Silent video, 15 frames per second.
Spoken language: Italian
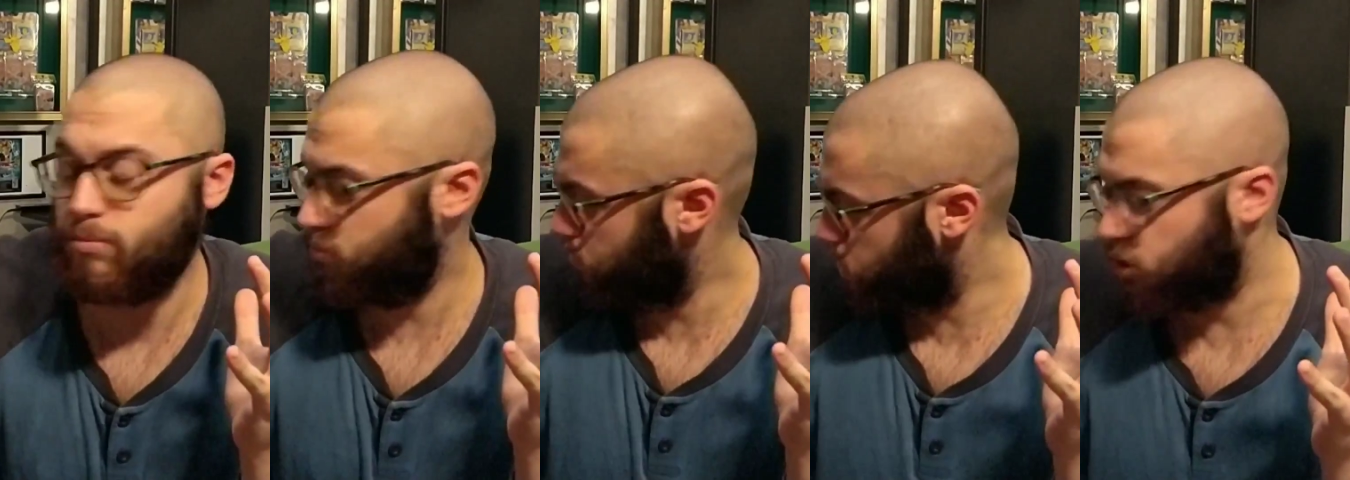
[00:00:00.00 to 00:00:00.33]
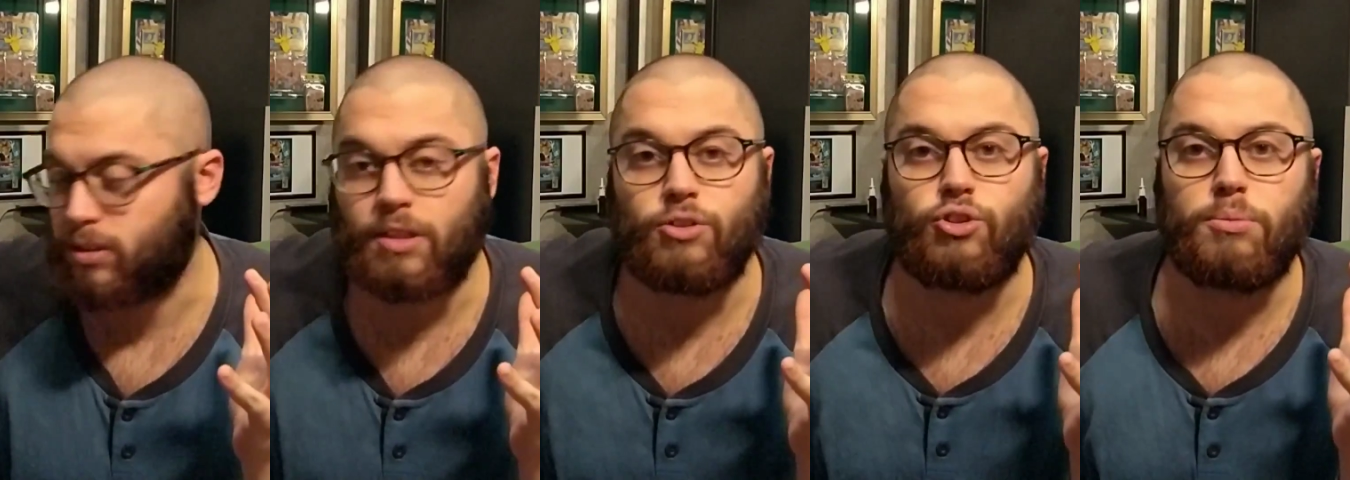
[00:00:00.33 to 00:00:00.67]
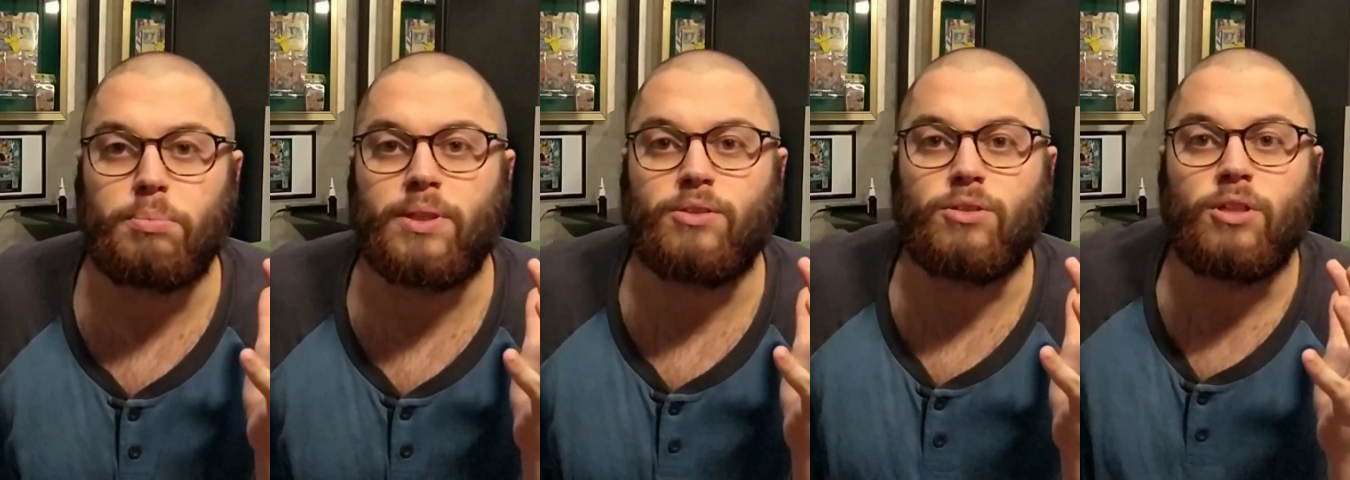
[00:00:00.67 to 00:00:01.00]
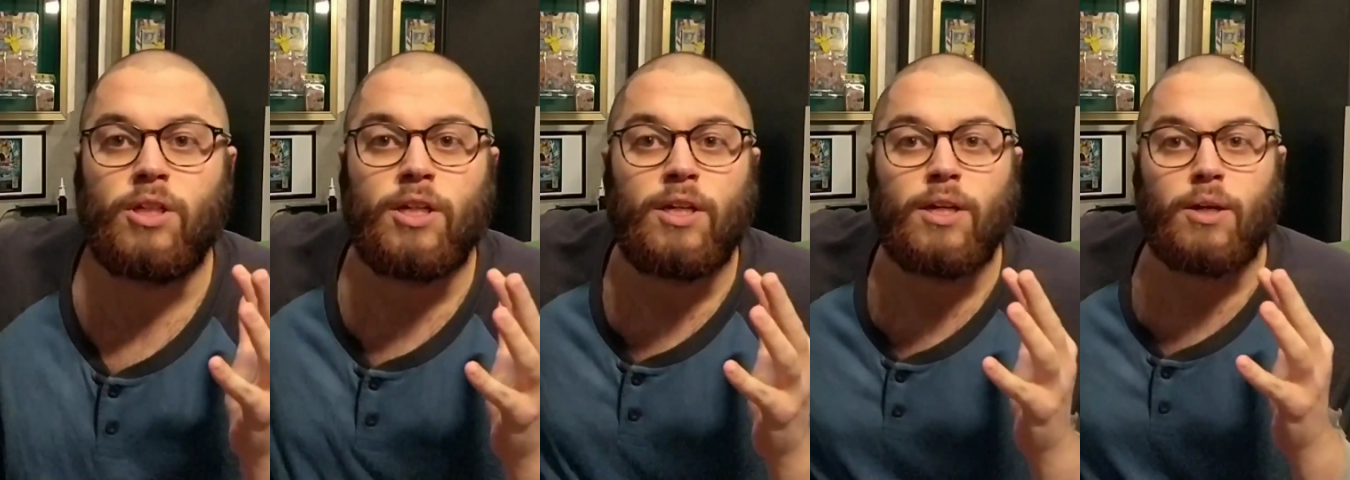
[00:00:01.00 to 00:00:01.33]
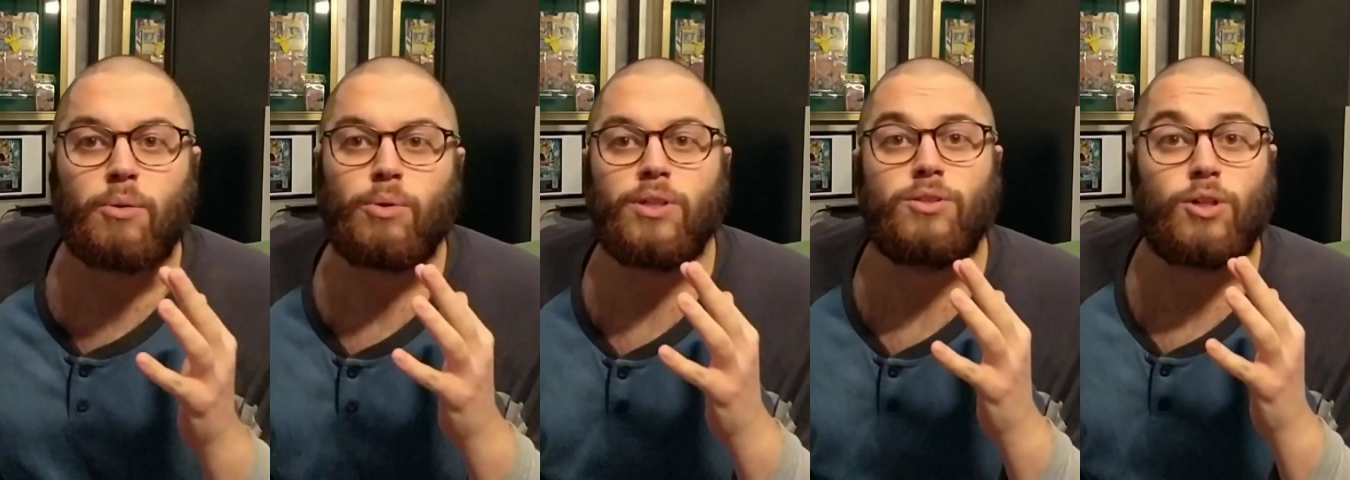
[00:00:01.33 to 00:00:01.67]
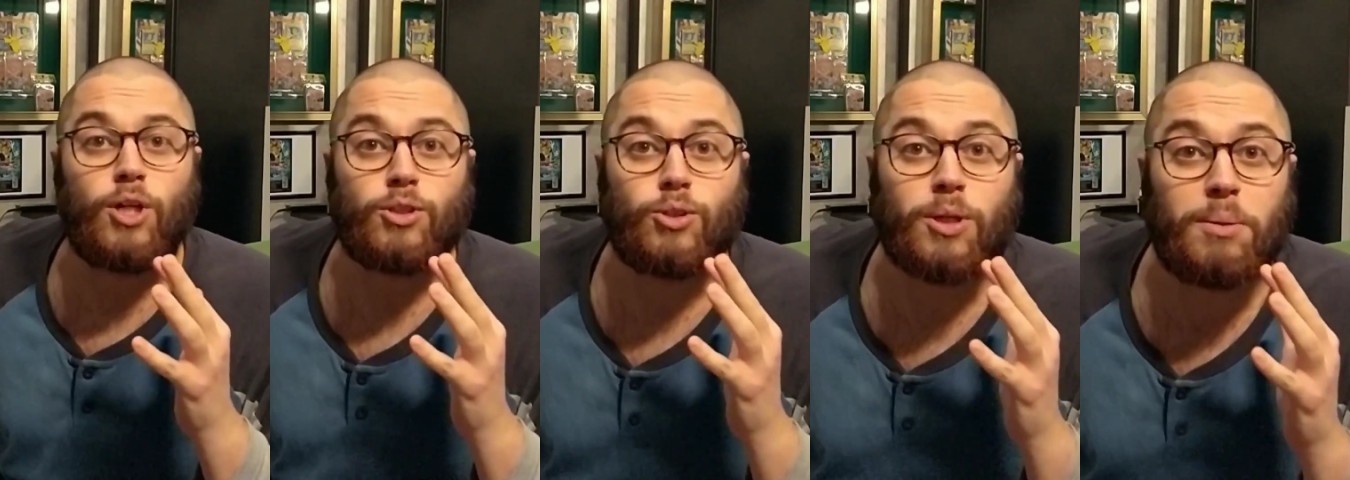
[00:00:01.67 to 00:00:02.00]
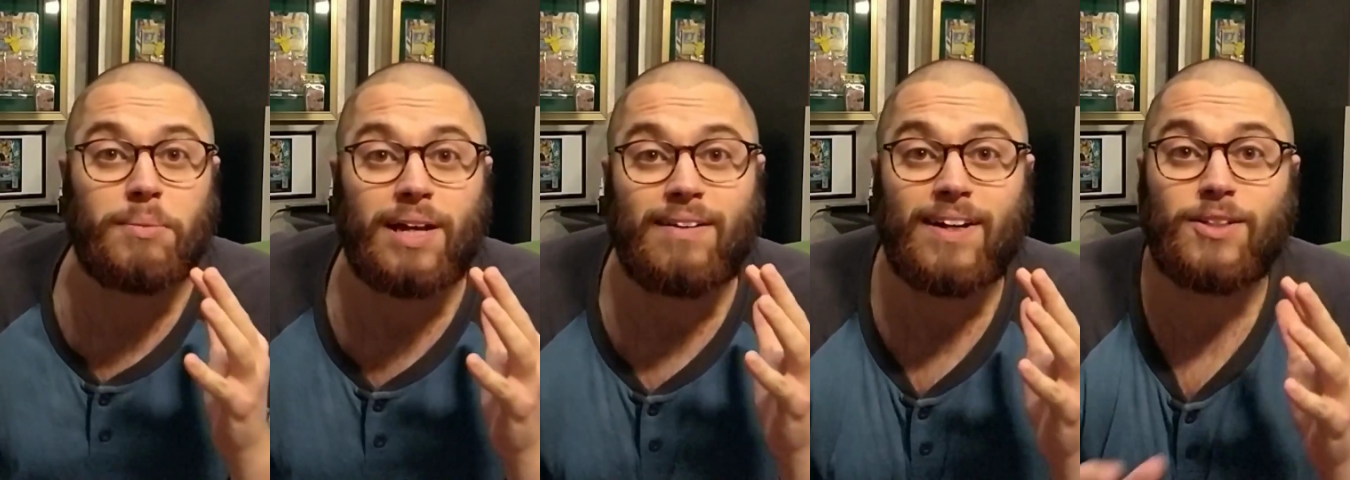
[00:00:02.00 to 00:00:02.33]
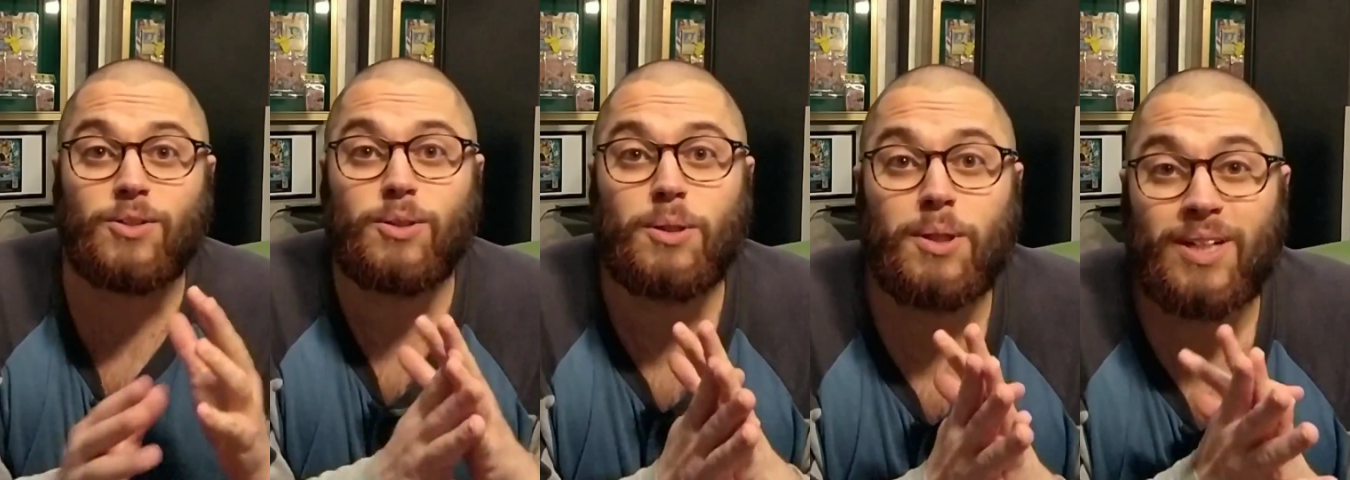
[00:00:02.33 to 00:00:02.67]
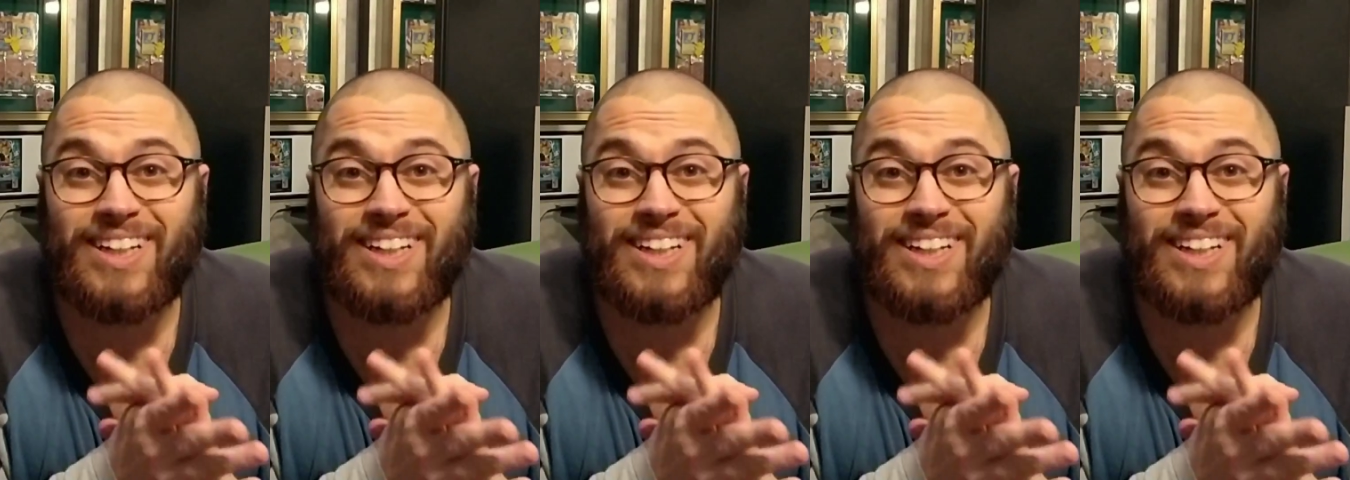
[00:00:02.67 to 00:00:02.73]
lo stanno ci ho preso questo lotto che mi è arrivato